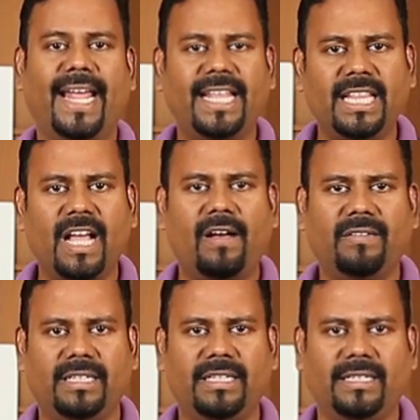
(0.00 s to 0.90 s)

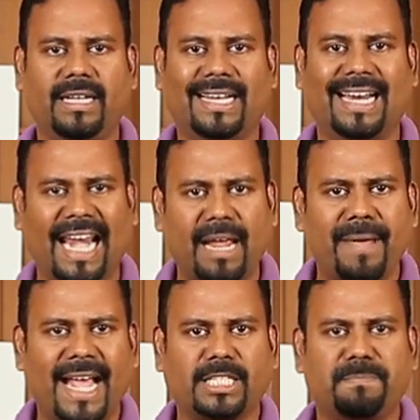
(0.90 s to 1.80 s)
ஐந்தாவது
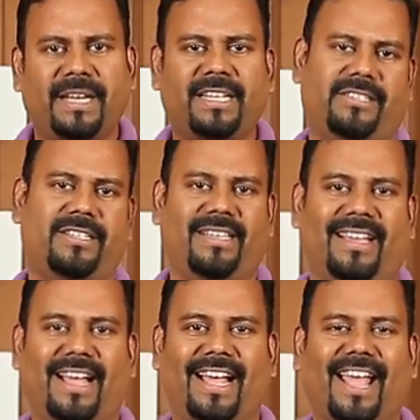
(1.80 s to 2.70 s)
கிளைமேக்ஸ் பயிற்சி
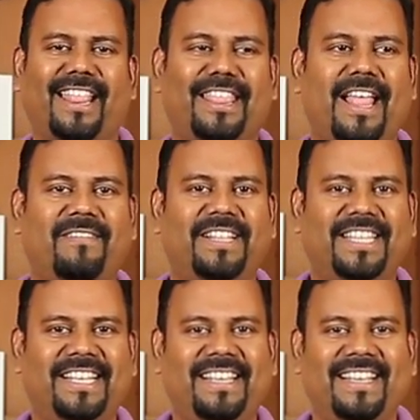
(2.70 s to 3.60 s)
அதுதான்
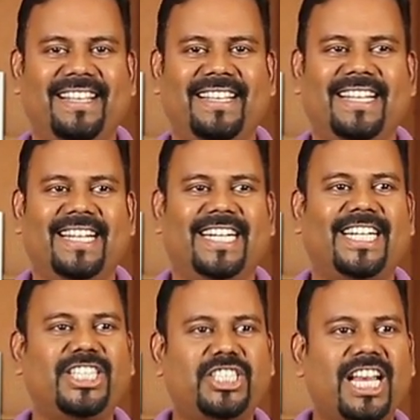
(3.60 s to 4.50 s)
வந்து
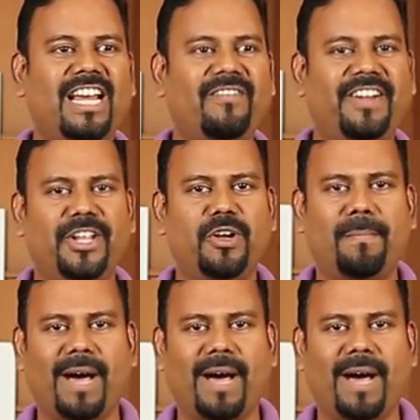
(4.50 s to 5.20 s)
டிஜிட்டல் வீடியோ